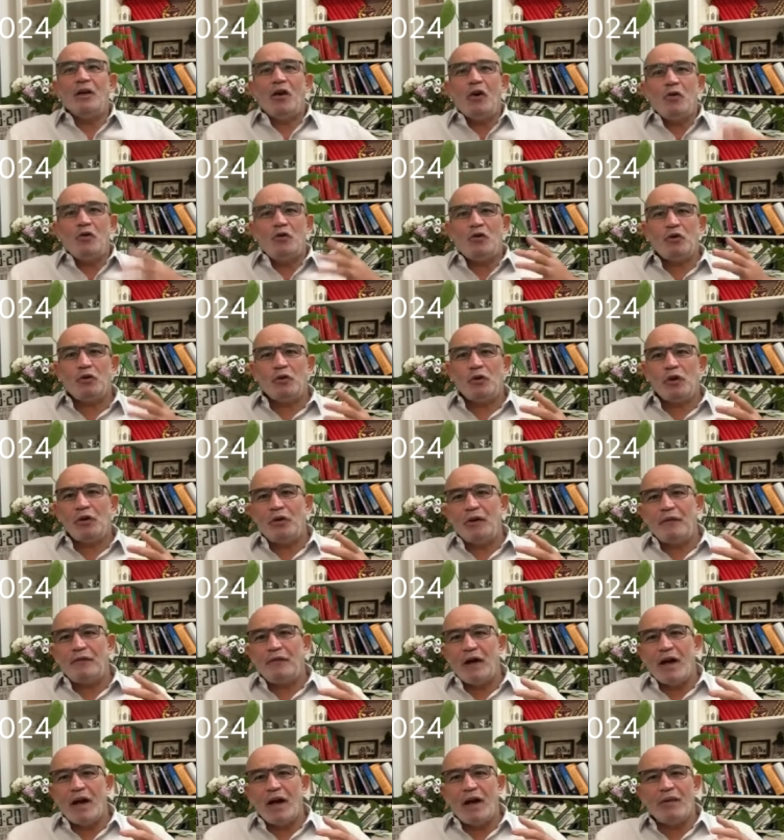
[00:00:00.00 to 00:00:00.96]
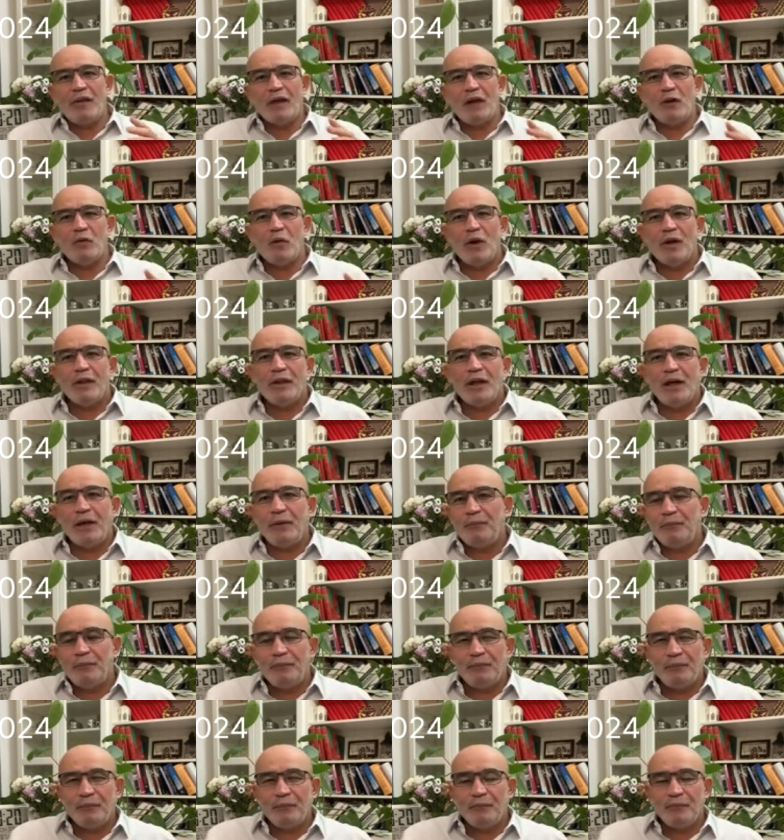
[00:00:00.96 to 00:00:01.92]
يوجدون في هذا الوضع
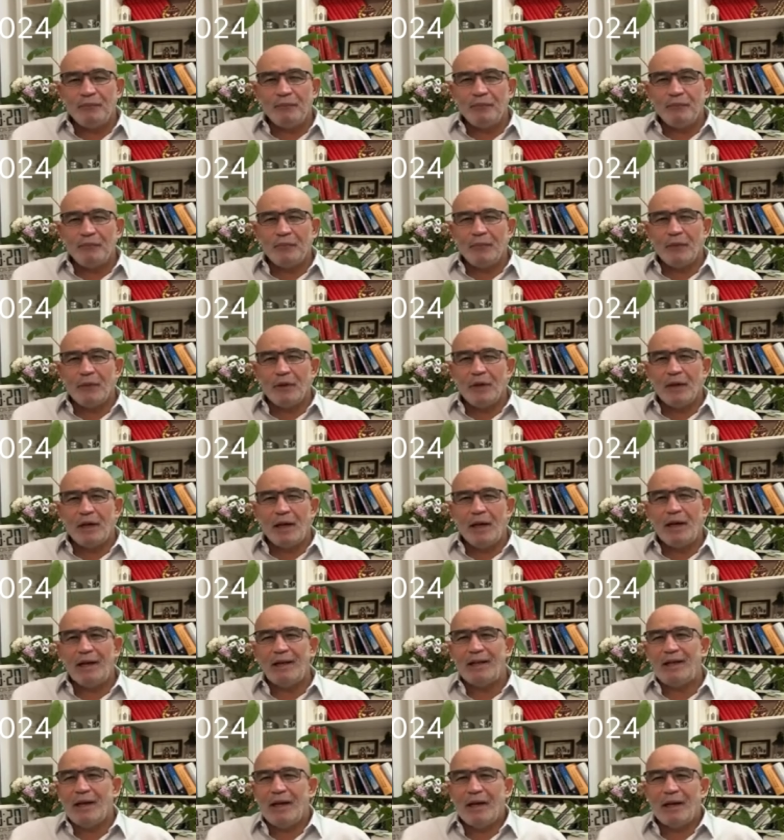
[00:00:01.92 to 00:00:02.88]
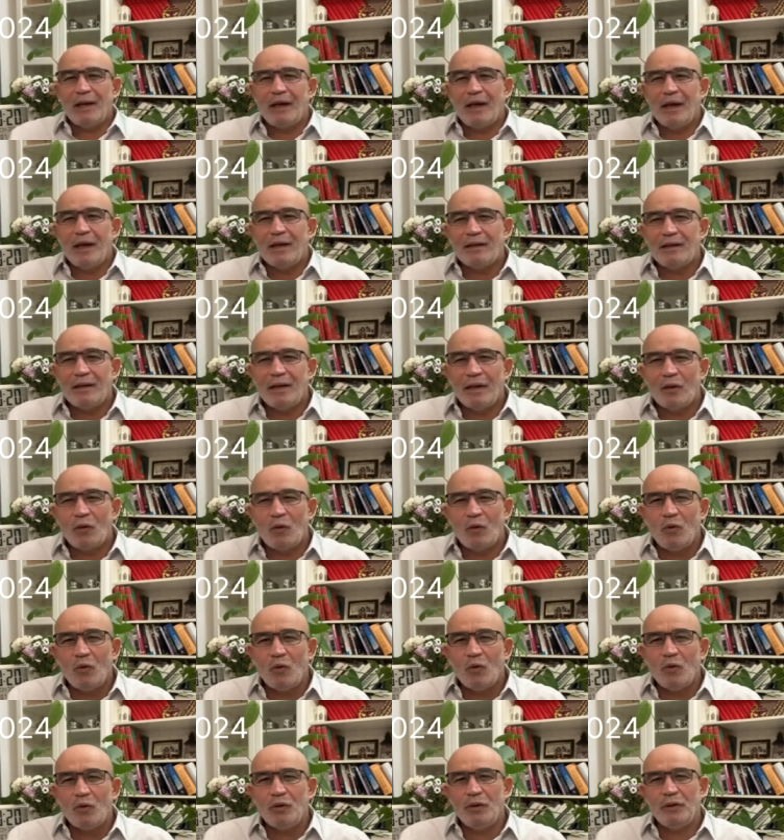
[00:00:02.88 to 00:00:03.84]
الذي يكاد
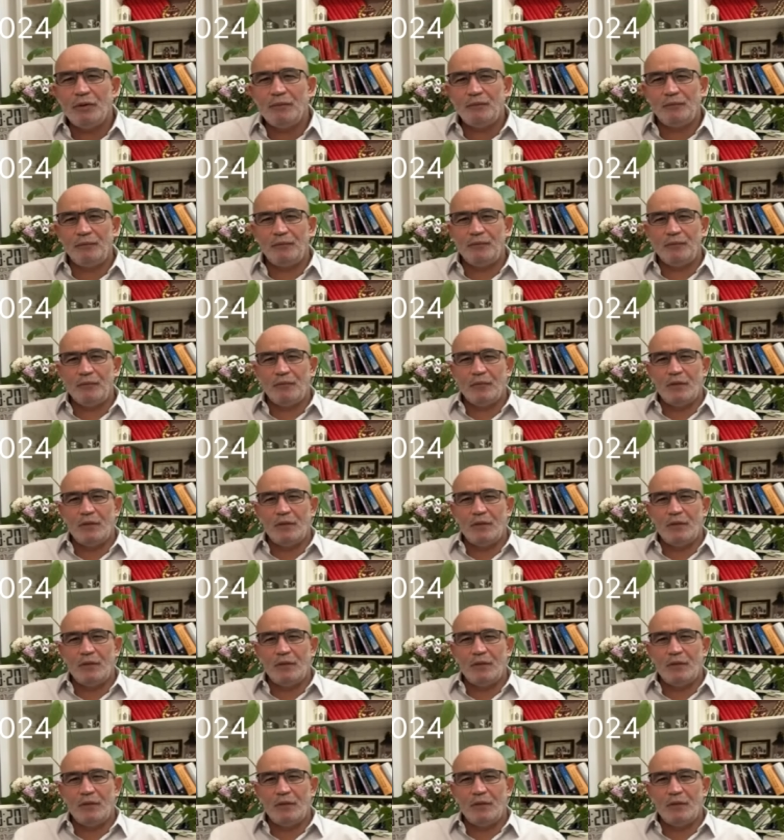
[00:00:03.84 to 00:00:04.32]
يكون